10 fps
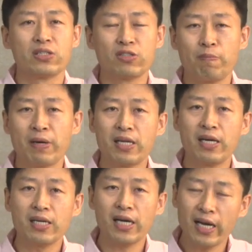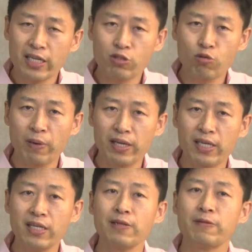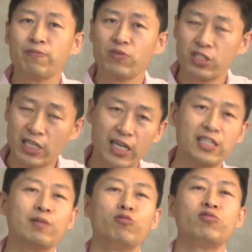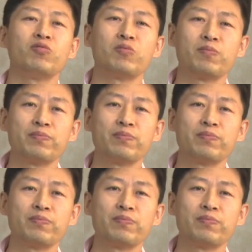kepada Kain supaya jangan dibunuh.